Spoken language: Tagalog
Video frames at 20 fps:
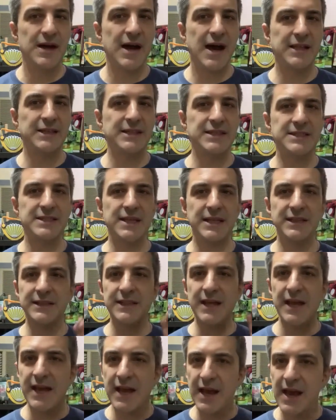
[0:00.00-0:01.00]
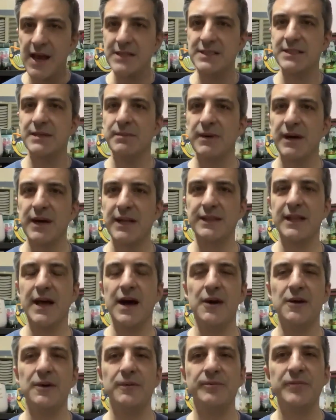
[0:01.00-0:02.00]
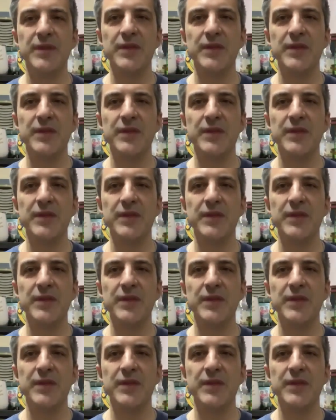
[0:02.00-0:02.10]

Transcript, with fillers: at isang tainga sa mga tao.